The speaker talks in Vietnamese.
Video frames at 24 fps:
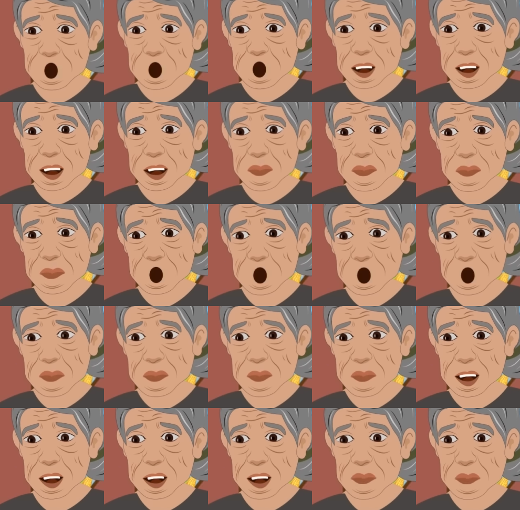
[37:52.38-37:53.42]
Mình ấy
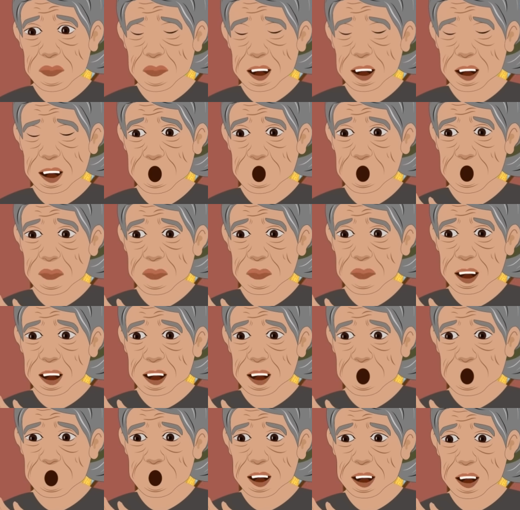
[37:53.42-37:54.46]
tê chặt tục tha
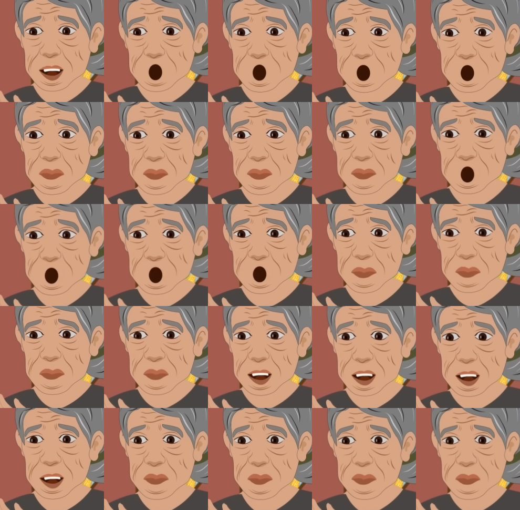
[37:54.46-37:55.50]
ní chì cam tư
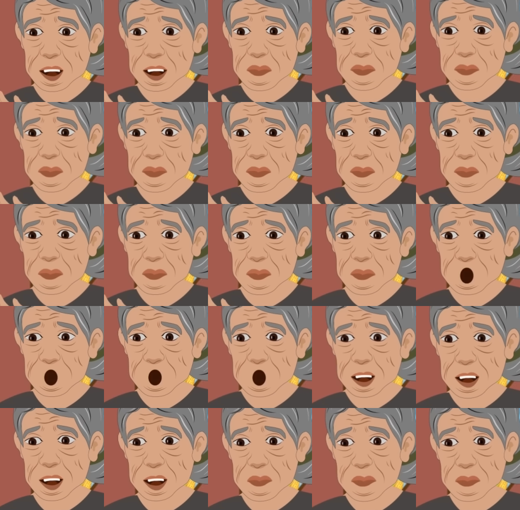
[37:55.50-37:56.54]
Bên ní phót
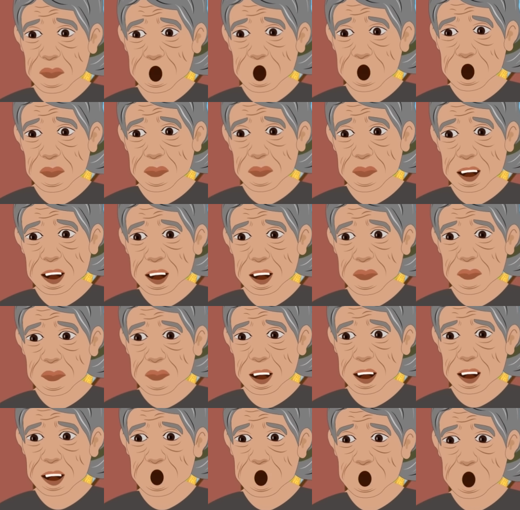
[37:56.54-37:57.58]
cam phót bì
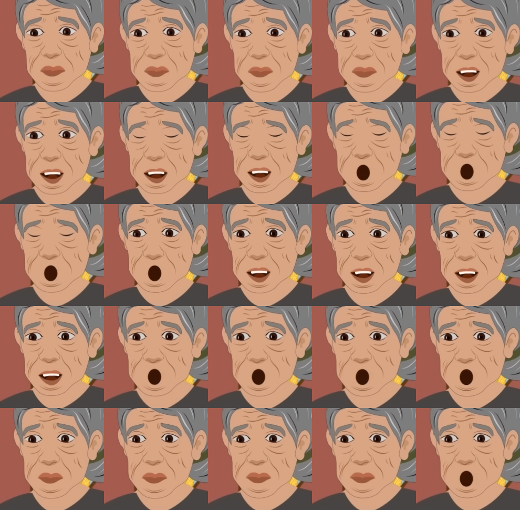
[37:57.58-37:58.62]
hơi Giang nào có phụ
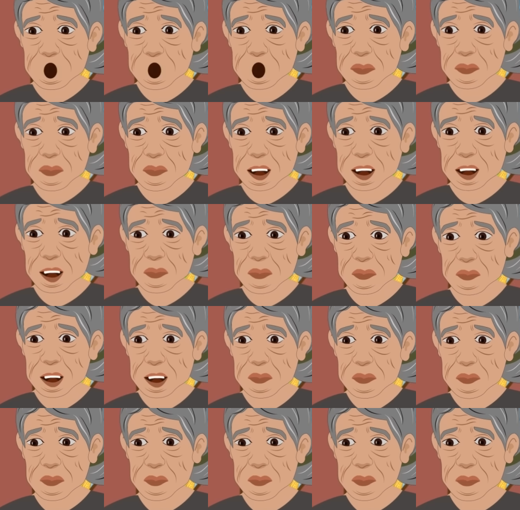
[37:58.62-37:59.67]
dương bàn khơi mục
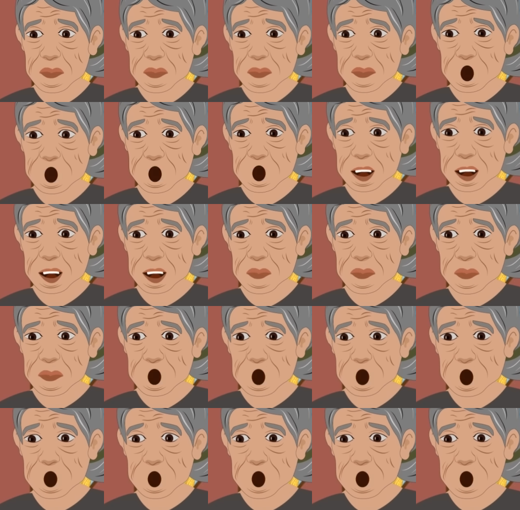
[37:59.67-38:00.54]
mọt bật rồi bỏ phụ kê